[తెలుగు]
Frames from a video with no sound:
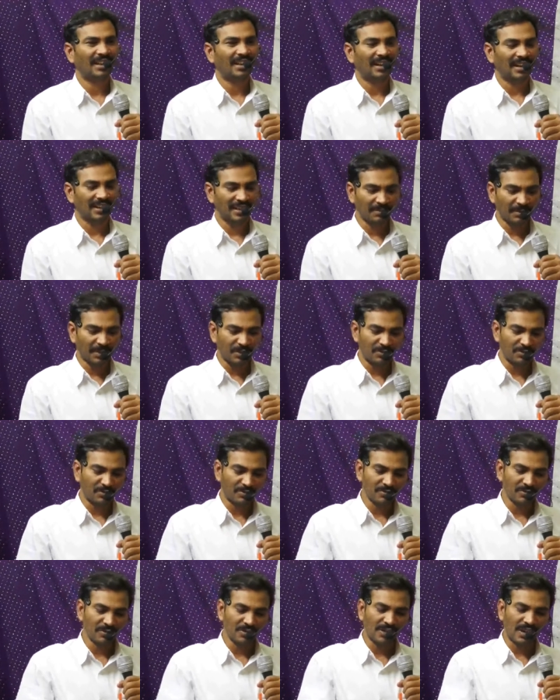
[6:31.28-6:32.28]
అంటే మన
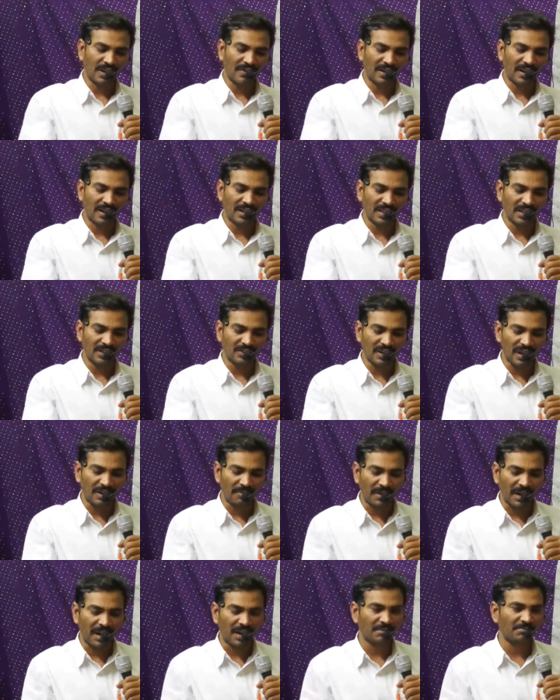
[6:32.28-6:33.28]
చుట్టూ ఉన్న వాళ్ళు ఎవరైనా దేవుడిని
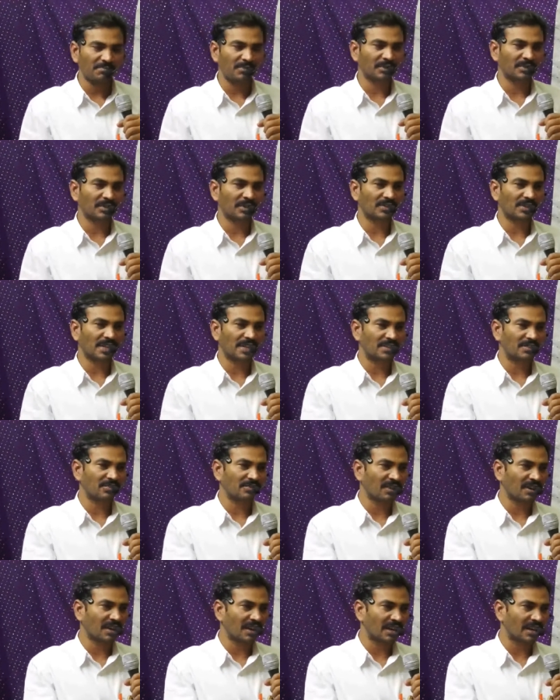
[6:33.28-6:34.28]
నమ్మలేకపోతున్నారు
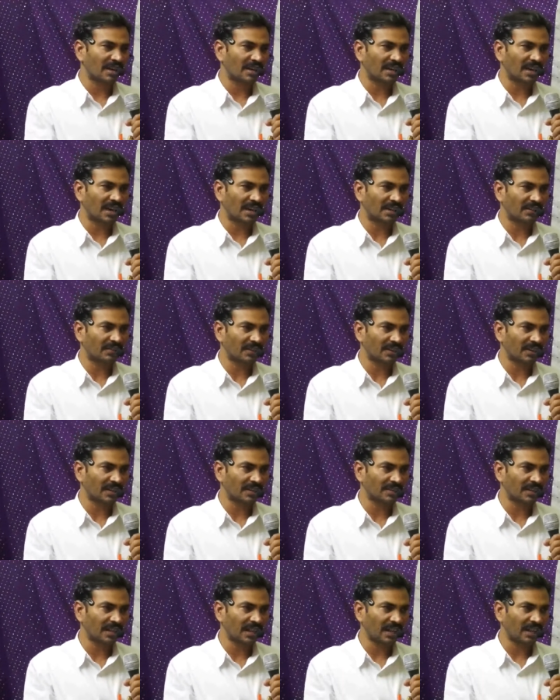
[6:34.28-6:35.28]
సత్యంలో లేరంటే అర్థం ఏంటో
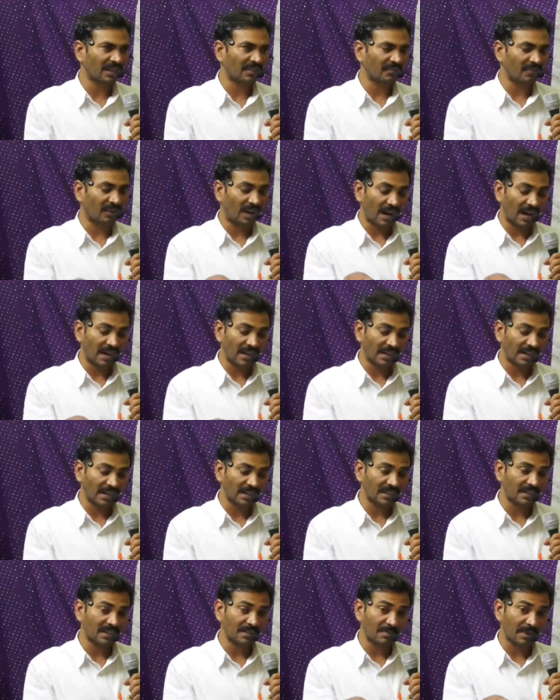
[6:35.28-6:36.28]
తెలుసా
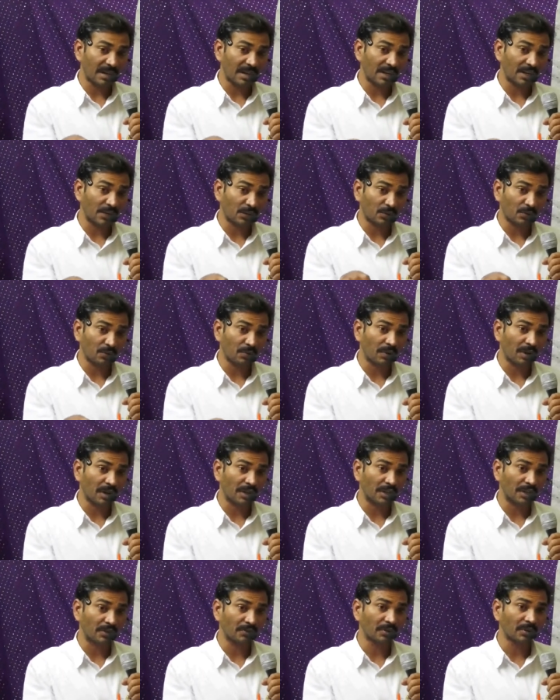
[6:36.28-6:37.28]
వారికంటే మనల్ని
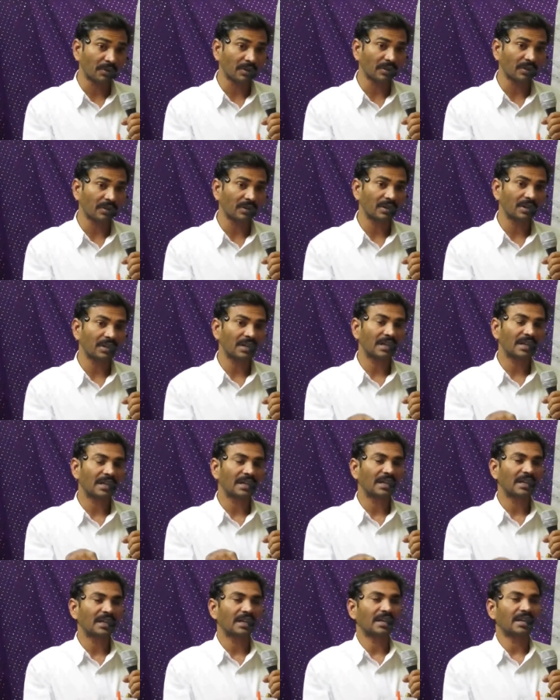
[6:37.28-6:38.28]
ఎక్కువగా దేవుడు
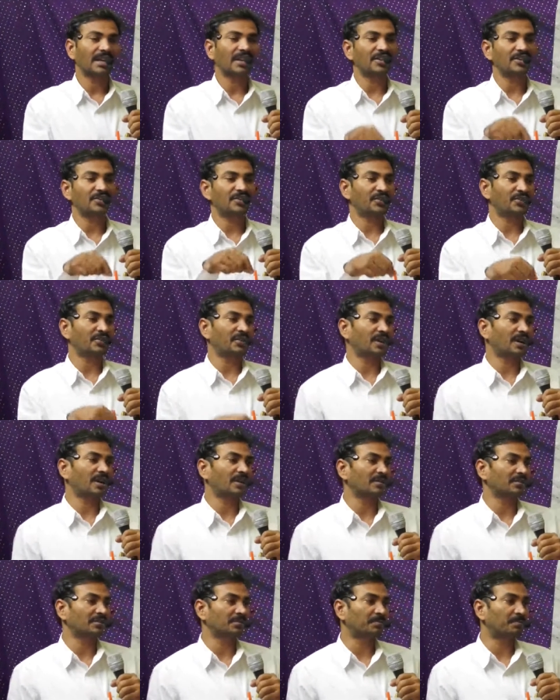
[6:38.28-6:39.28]
ఎంచి
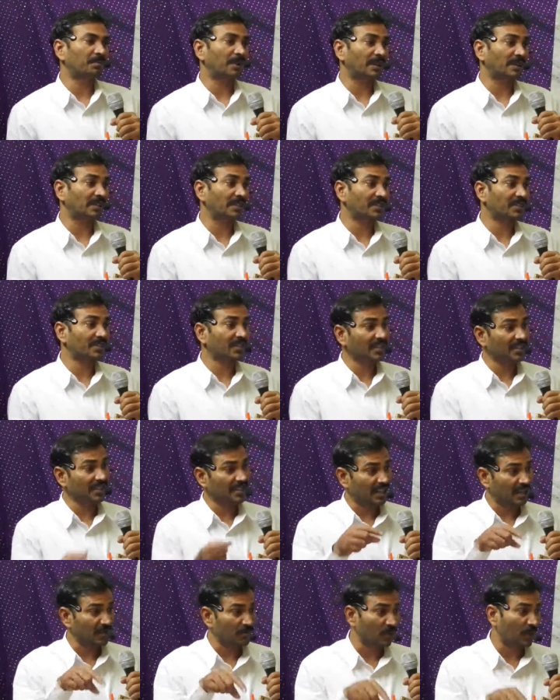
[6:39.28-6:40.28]
ఉన్నాడు ప్రతిష్ఠిత
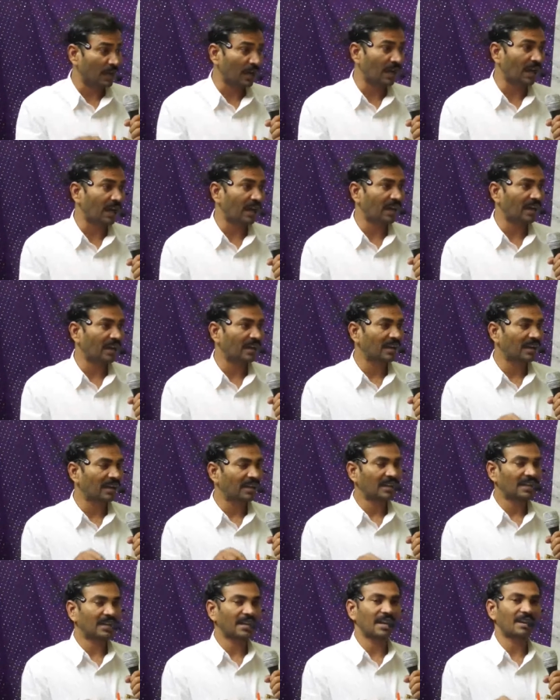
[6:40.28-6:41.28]
జనముగా
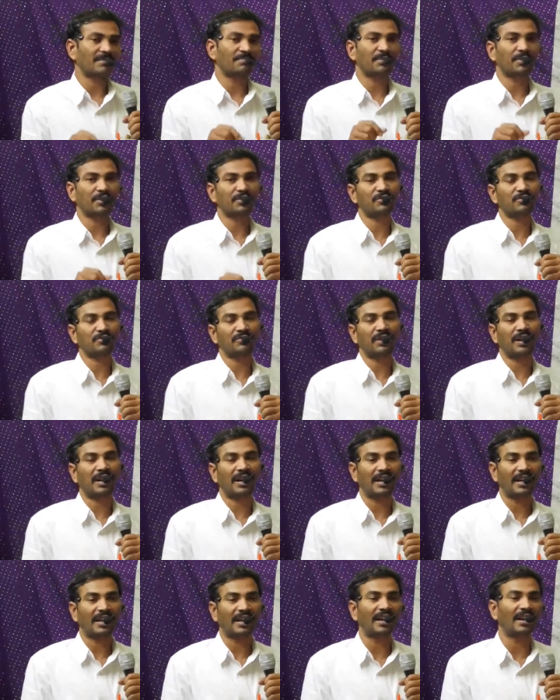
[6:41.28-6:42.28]

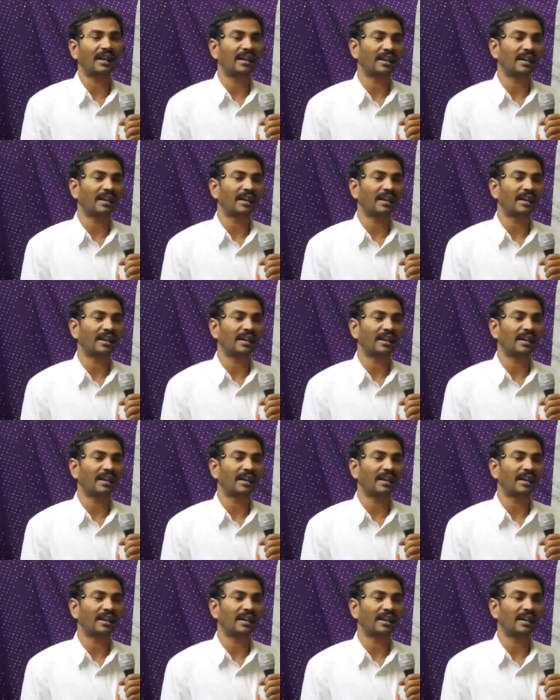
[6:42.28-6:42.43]
ఏర్పరచుకున్నాడు ఆయన